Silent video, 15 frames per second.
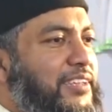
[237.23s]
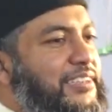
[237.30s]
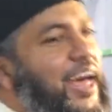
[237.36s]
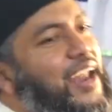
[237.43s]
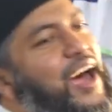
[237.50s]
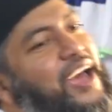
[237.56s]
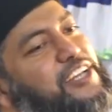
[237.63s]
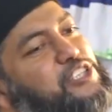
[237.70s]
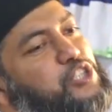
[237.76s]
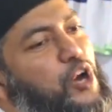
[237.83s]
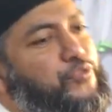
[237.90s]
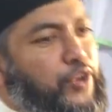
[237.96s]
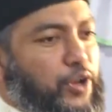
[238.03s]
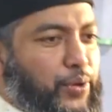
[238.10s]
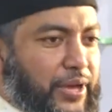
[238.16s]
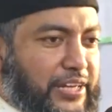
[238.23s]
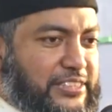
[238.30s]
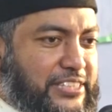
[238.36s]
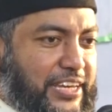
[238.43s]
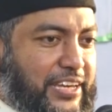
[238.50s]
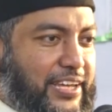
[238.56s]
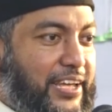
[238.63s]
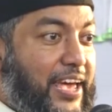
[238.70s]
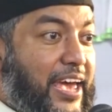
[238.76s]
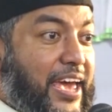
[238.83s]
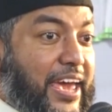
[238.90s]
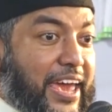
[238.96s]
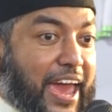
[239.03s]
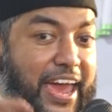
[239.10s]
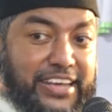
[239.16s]
তারাই সফল হয়েছে
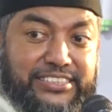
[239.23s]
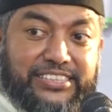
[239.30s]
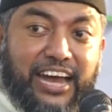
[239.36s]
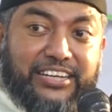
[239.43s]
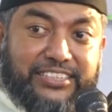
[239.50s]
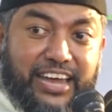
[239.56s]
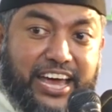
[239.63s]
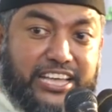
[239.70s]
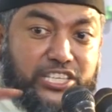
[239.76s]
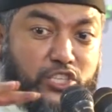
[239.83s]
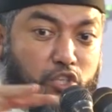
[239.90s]
এই চারটা